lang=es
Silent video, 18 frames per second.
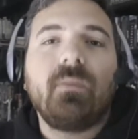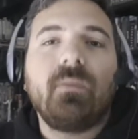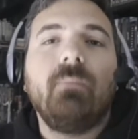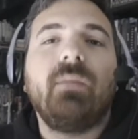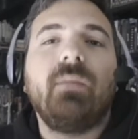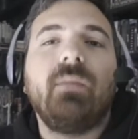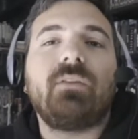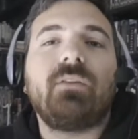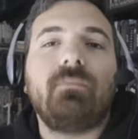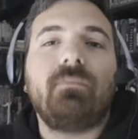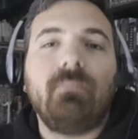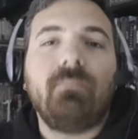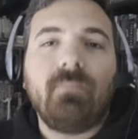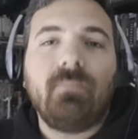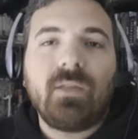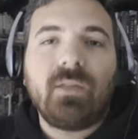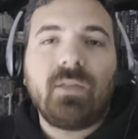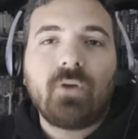me,
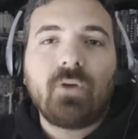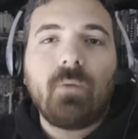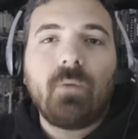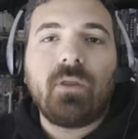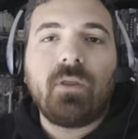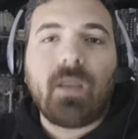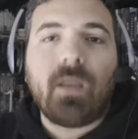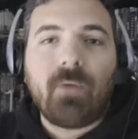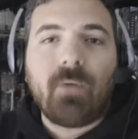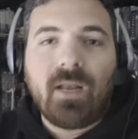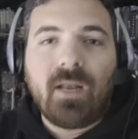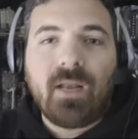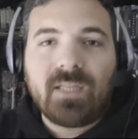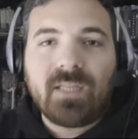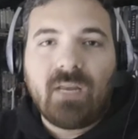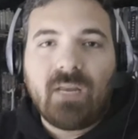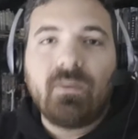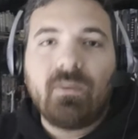me, tomo, digamos, el
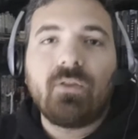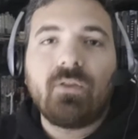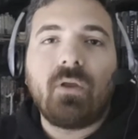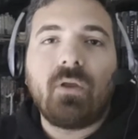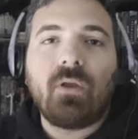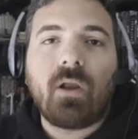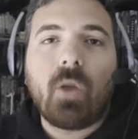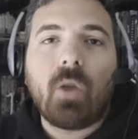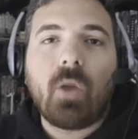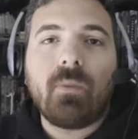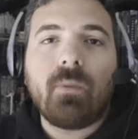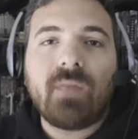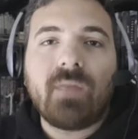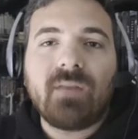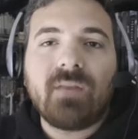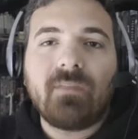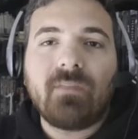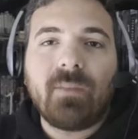atrevimiento de
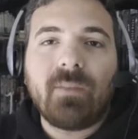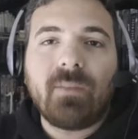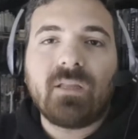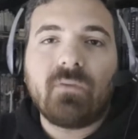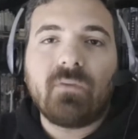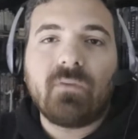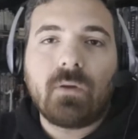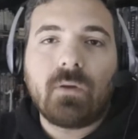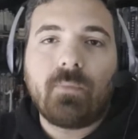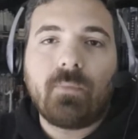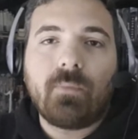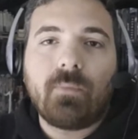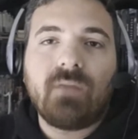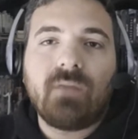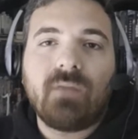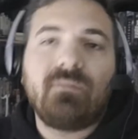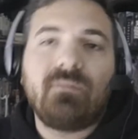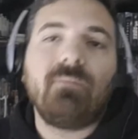recomendar esa plataforma
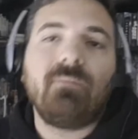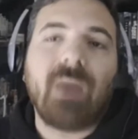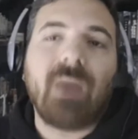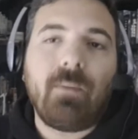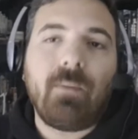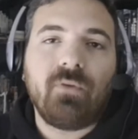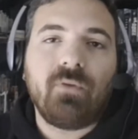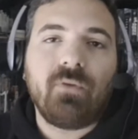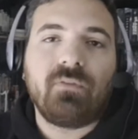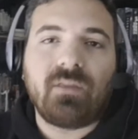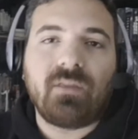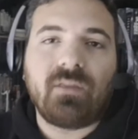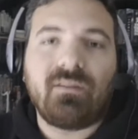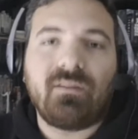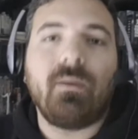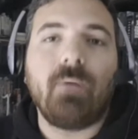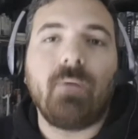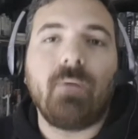porque, vamos, o sea,
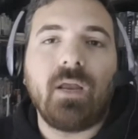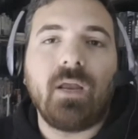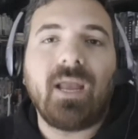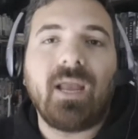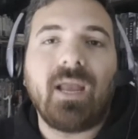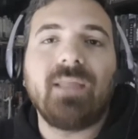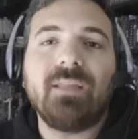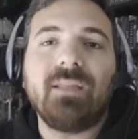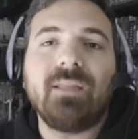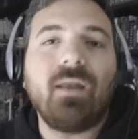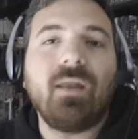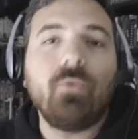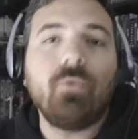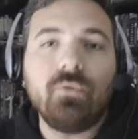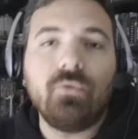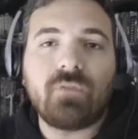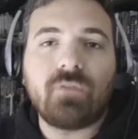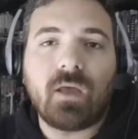sabemos que la gente la
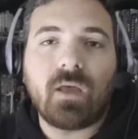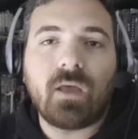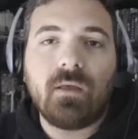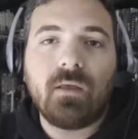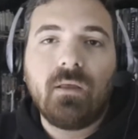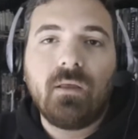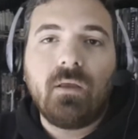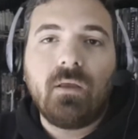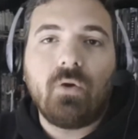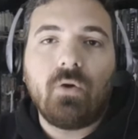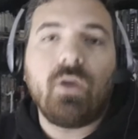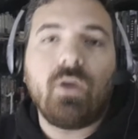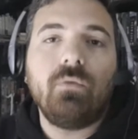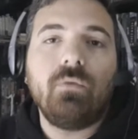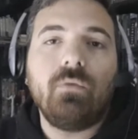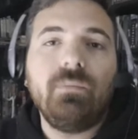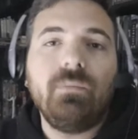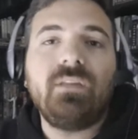usa, no
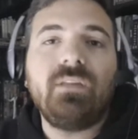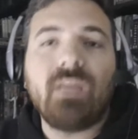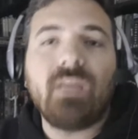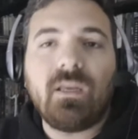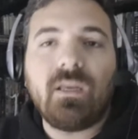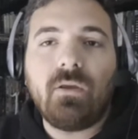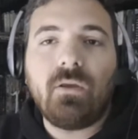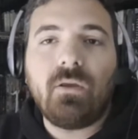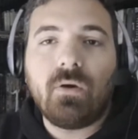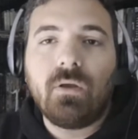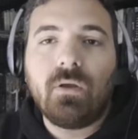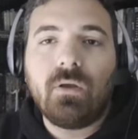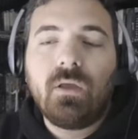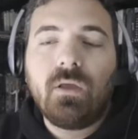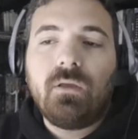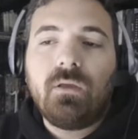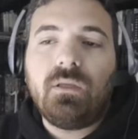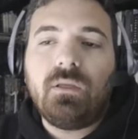es un misterio
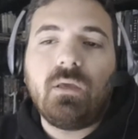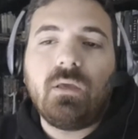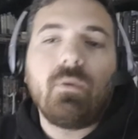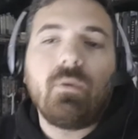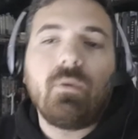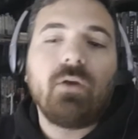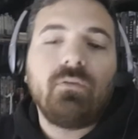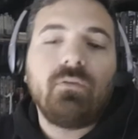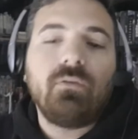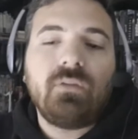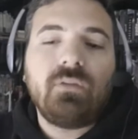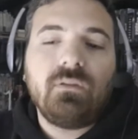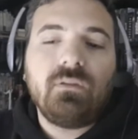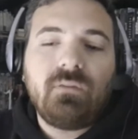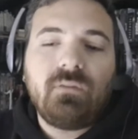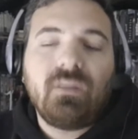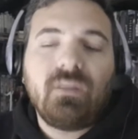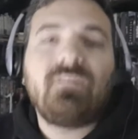y que, bueno, si,
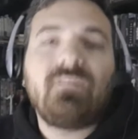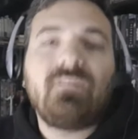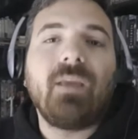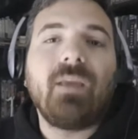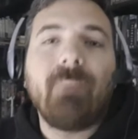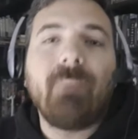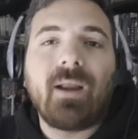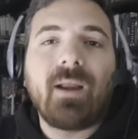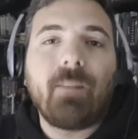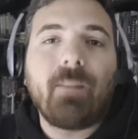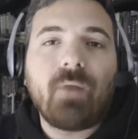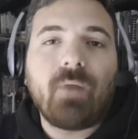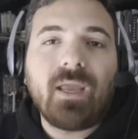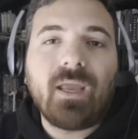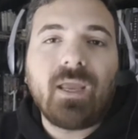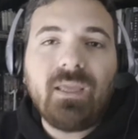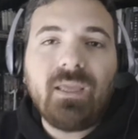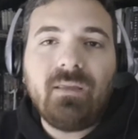si desean verla por
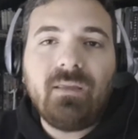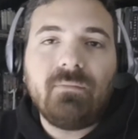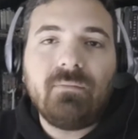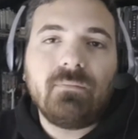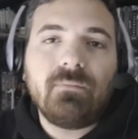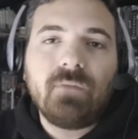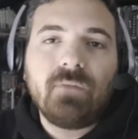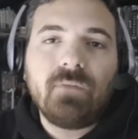ahí,